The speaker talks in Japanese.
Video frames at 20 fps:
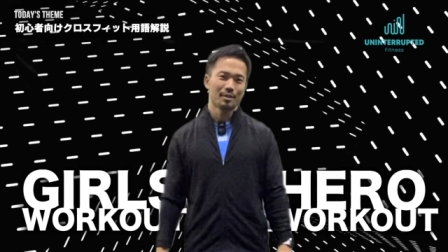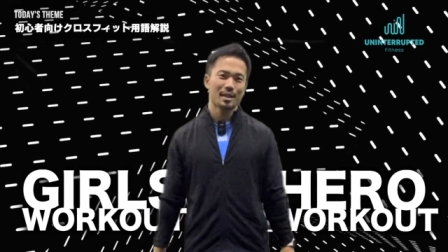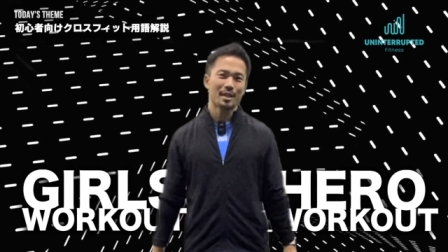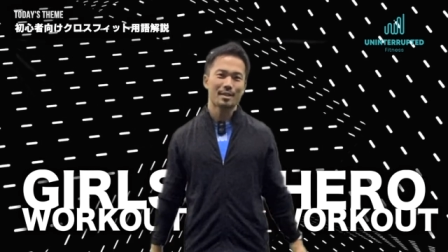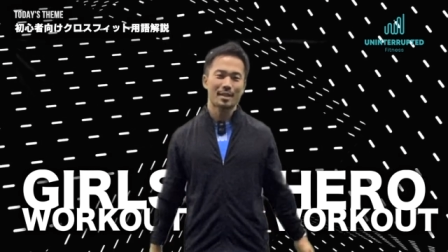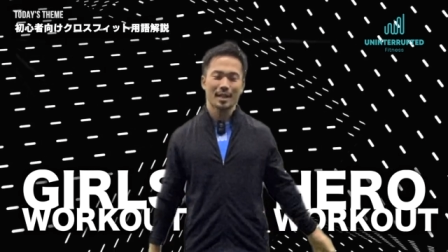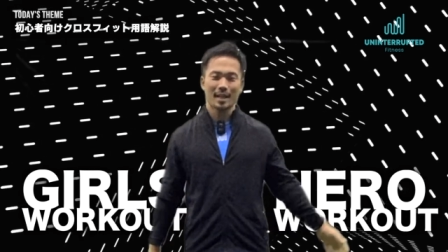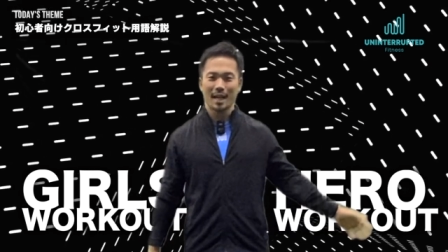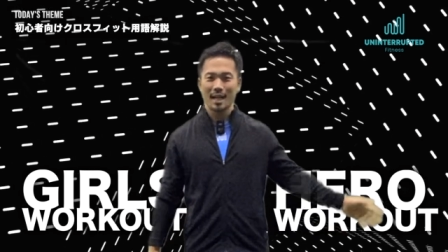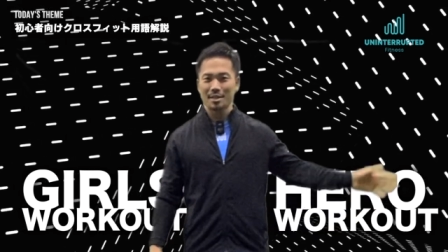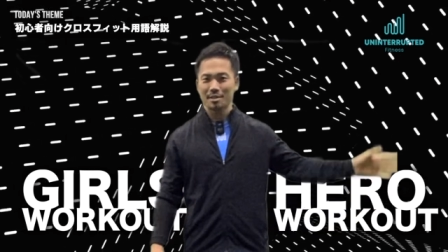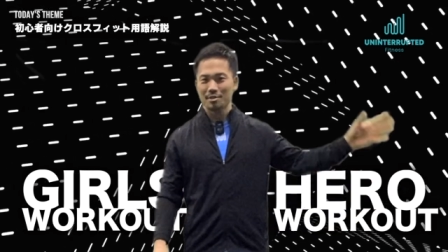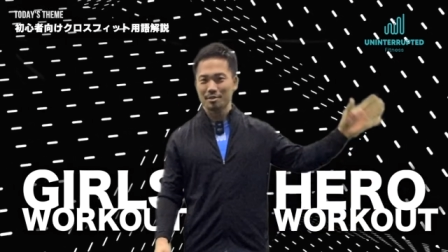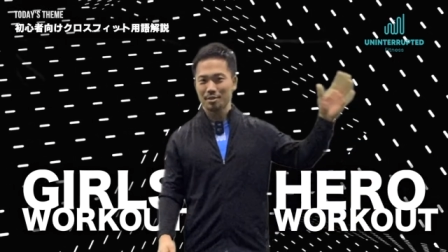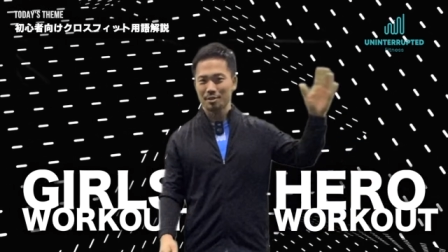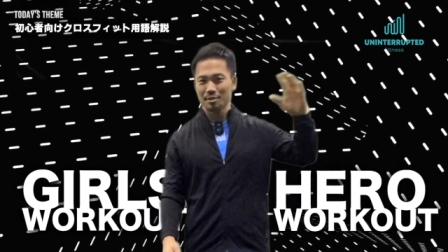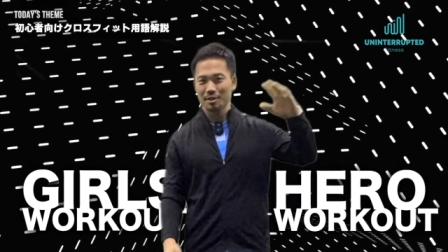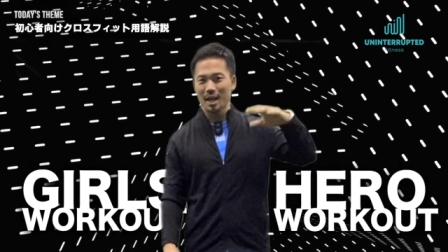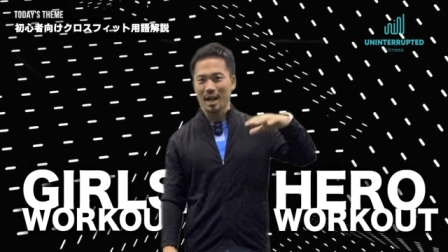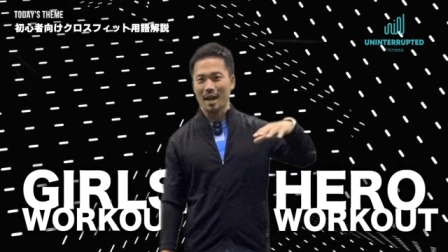で世界中
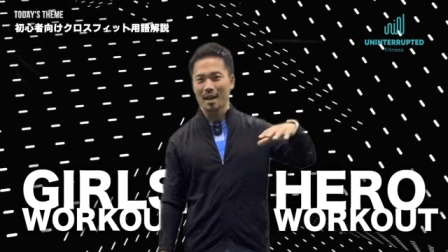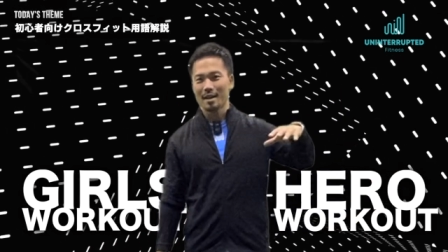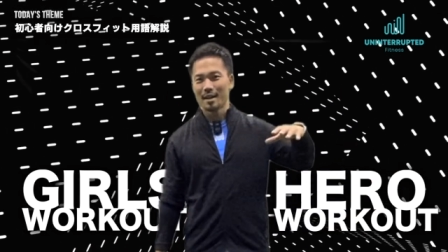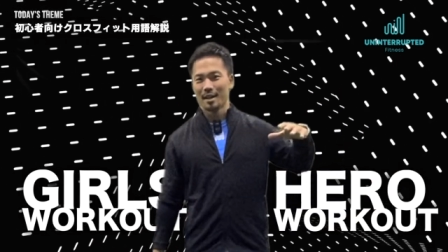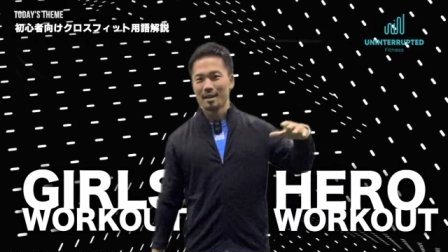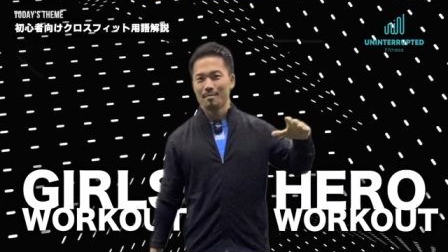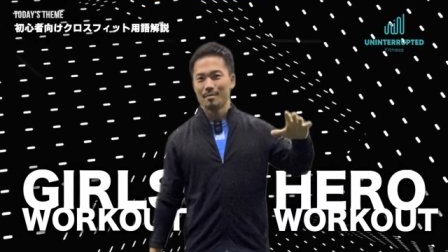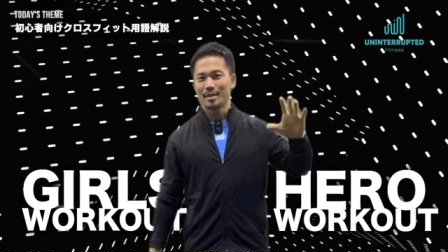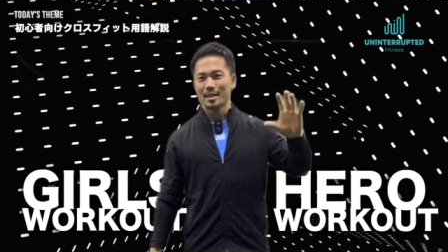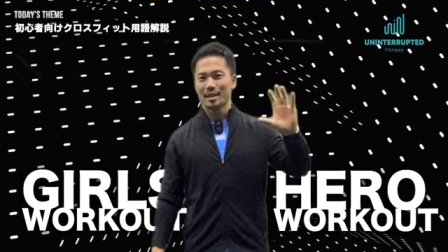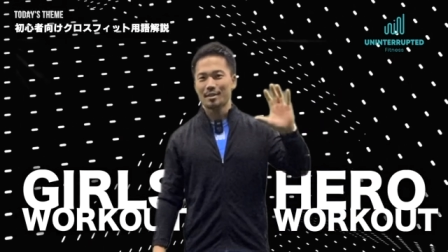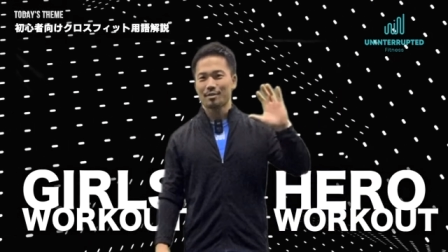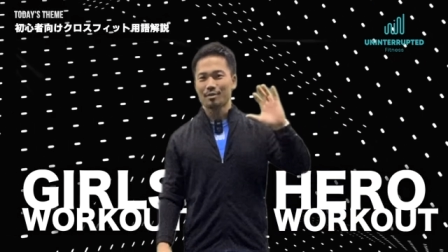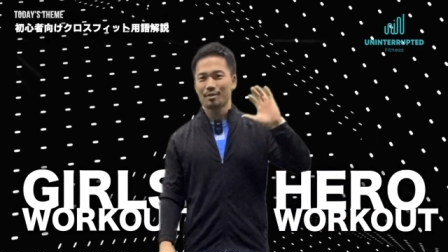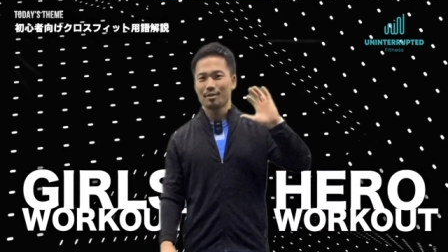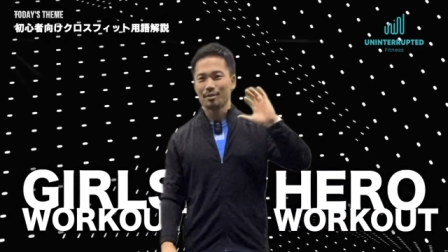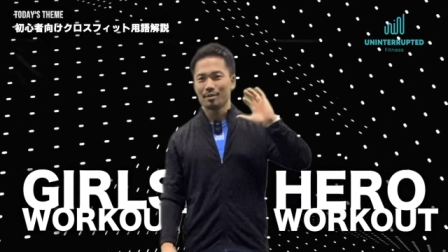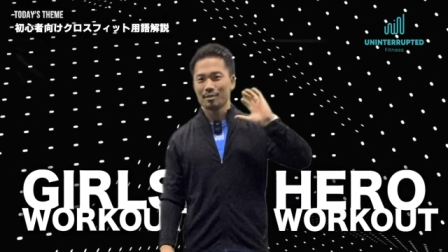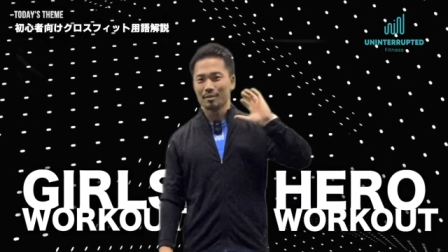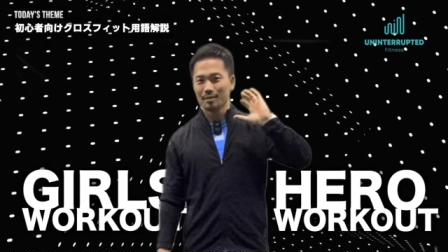の人がみんなそ
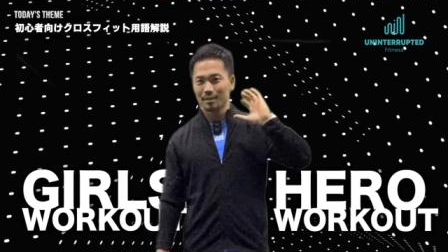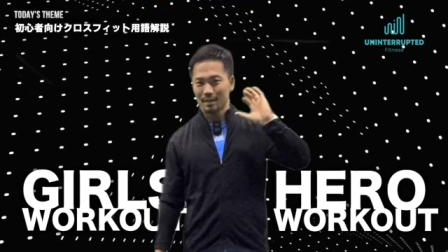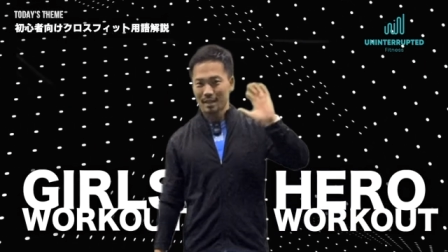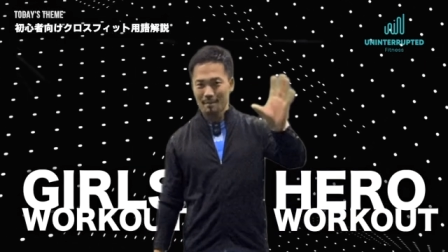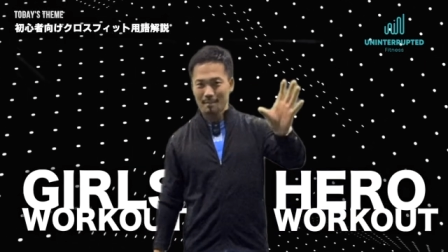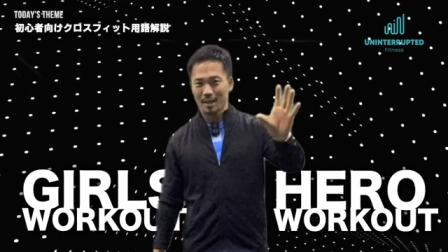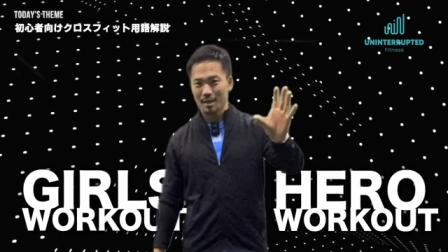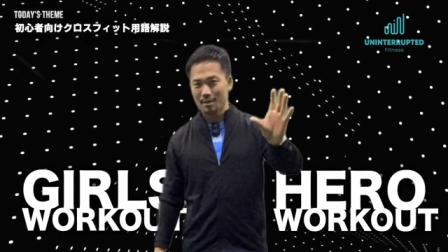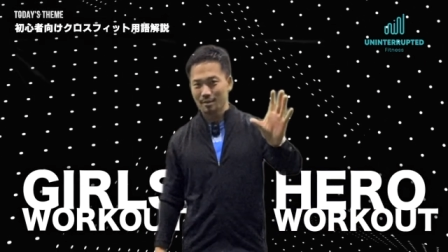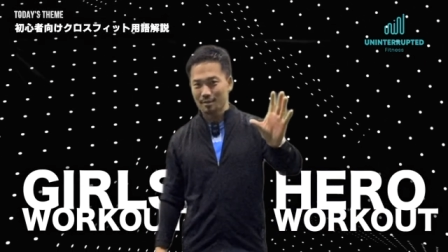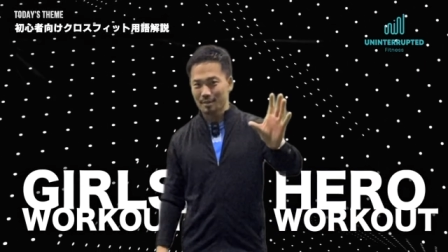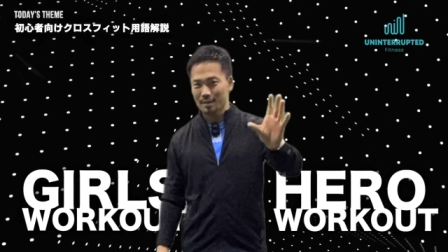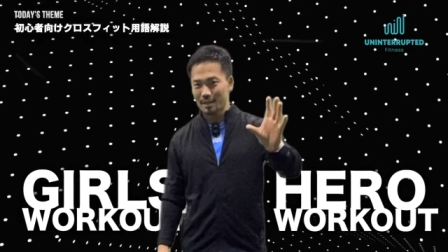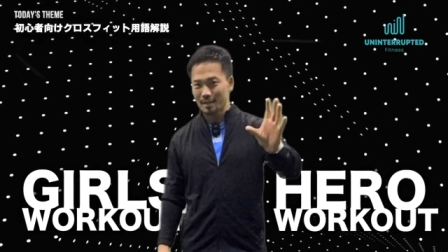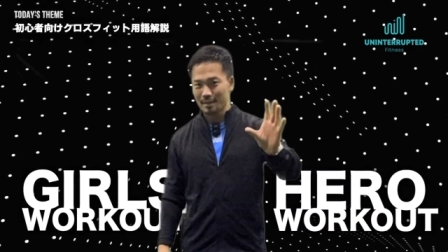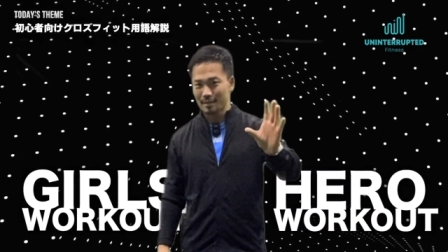の名前を